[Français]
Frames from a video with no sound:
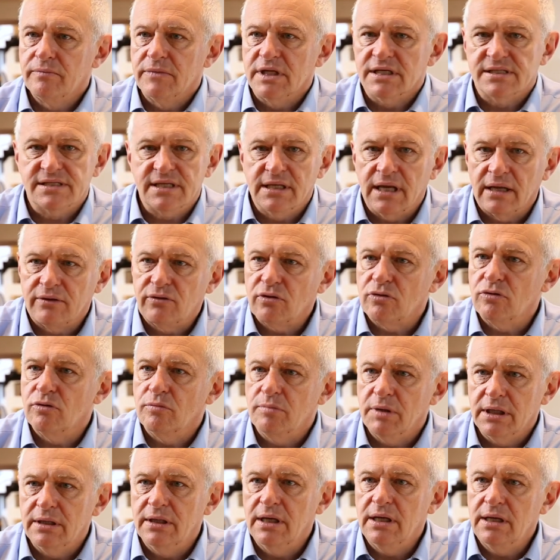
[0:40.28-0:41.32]
Dessinateurs de
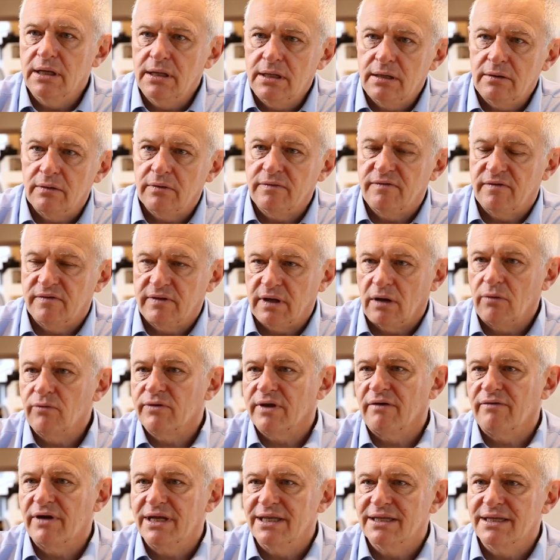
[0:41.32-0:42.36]
BD, etc. On
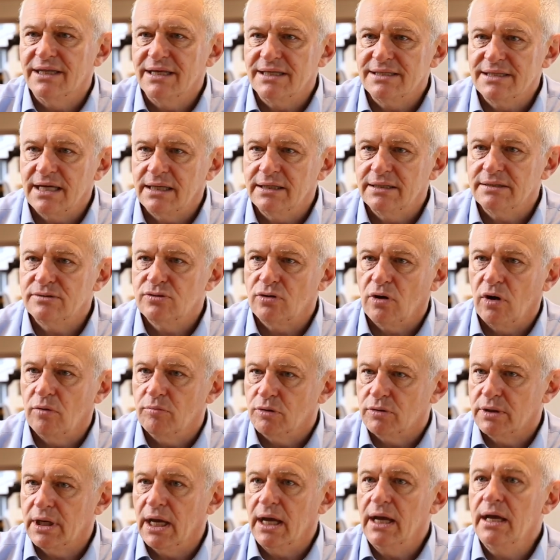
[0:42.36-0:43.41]
travaille des années sur un
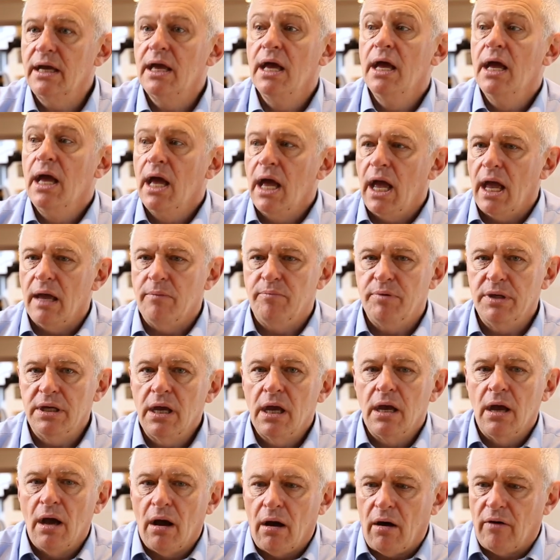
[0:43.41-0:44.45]
bouquin, et puis,
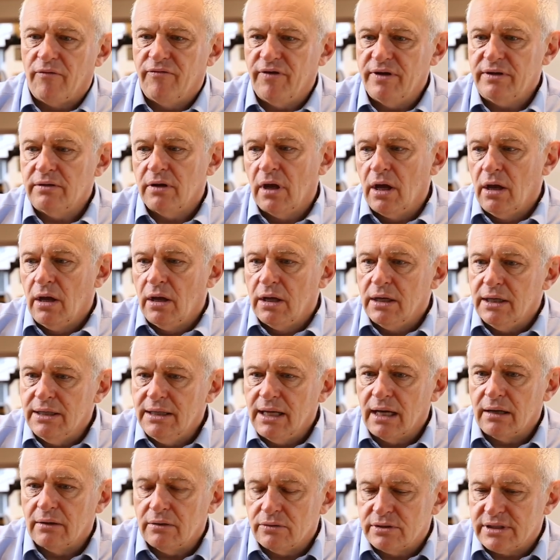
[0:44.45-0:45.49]
en fait, il
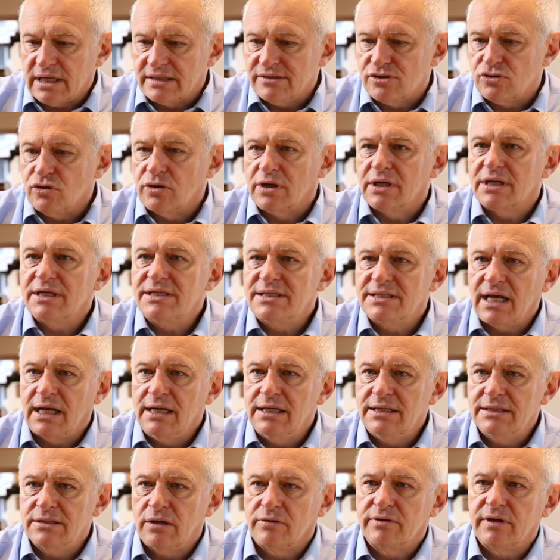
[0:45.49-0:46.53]
a, ça ne se
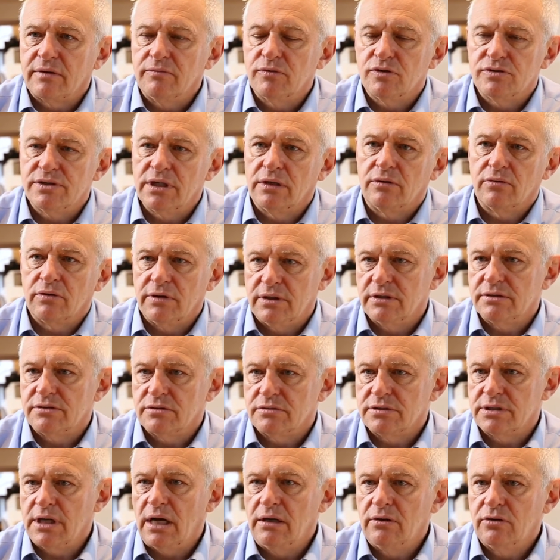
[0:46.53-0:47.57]
cristallise en termes de sécurité
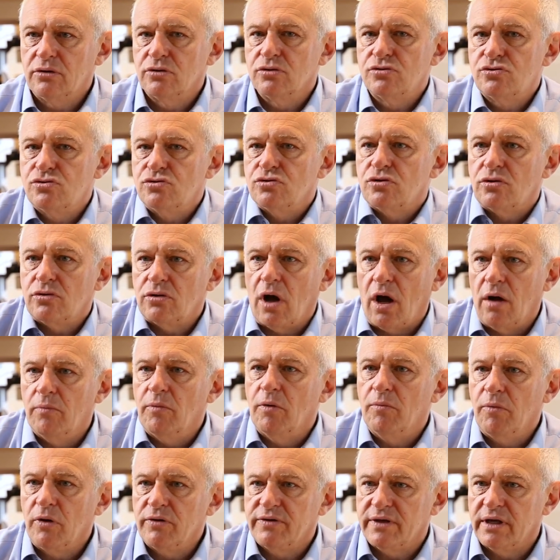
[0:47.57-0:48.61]
sociale que sur un
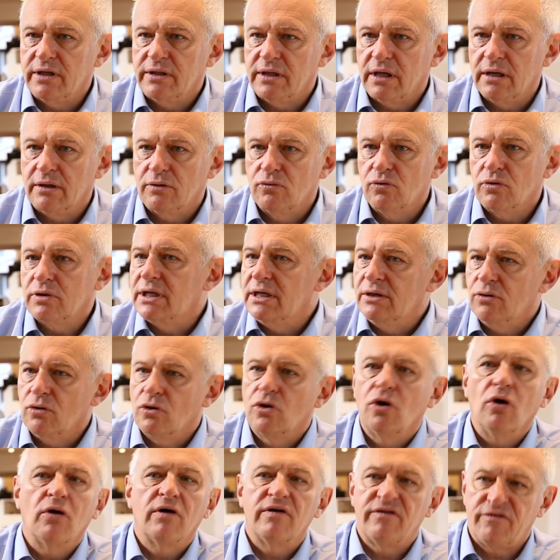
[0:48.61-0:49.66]
moment très très court qui ne
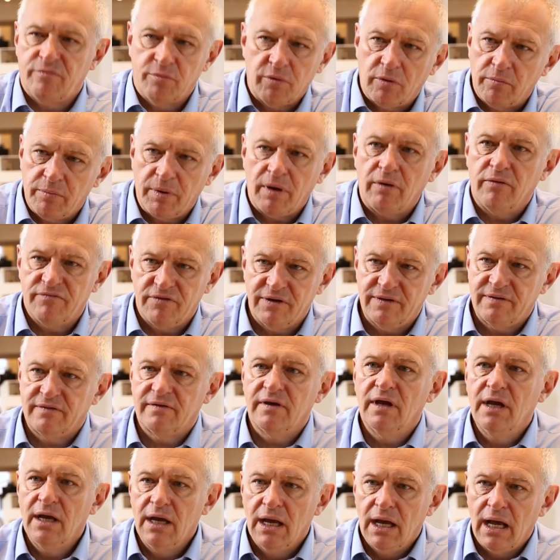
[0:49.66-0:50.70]
correspond pas, en fait,
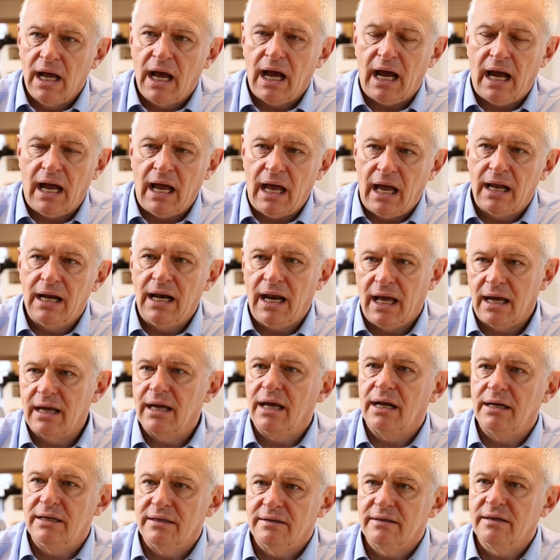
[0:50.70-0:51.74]
à la
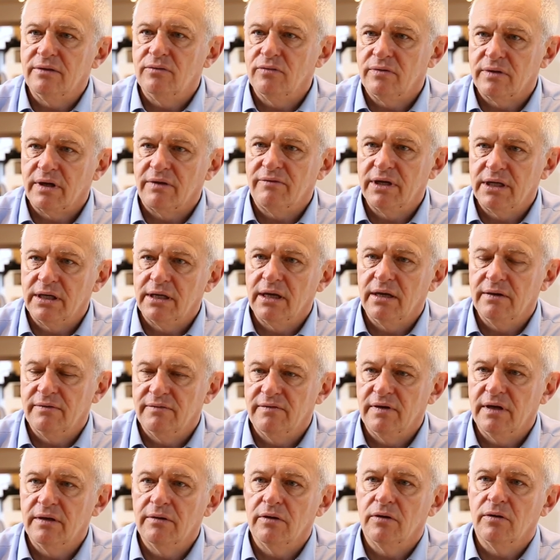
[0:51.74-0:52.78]
réalité du travail qui a
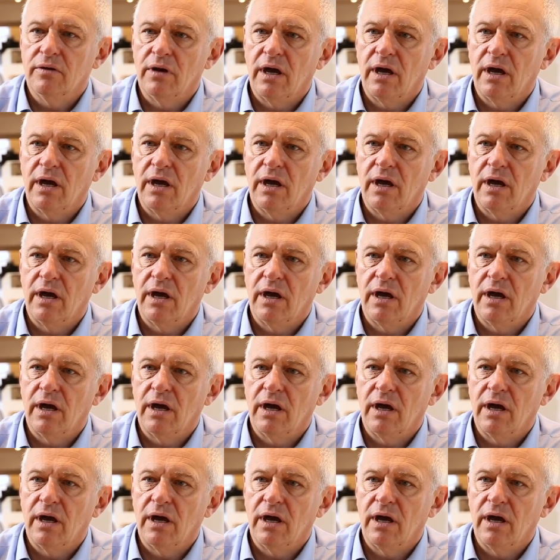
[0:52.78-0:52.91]
été